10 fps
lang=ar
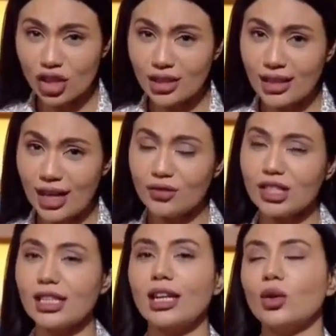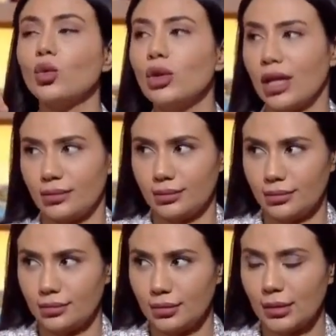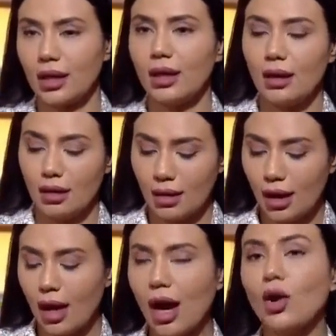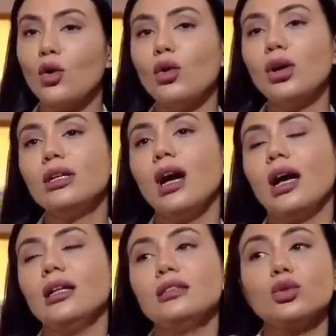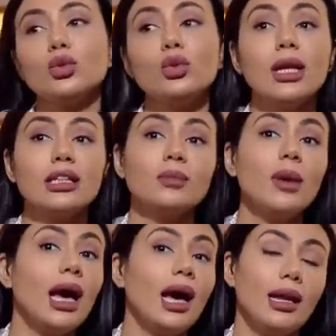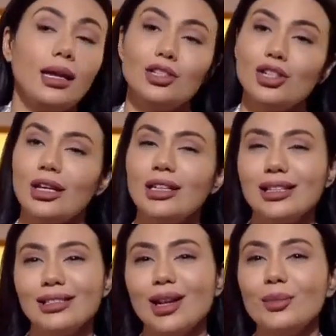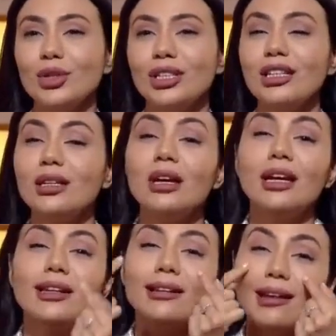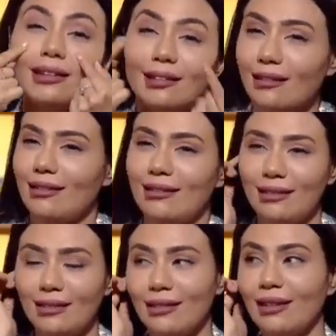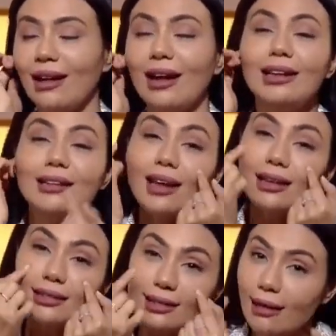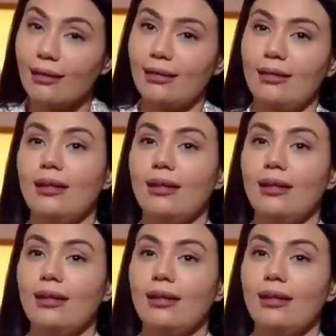جدا في السنه الاولى طيب هكون عندي طولة بال على جهة يا سلام مديري عيني عيني أوكي.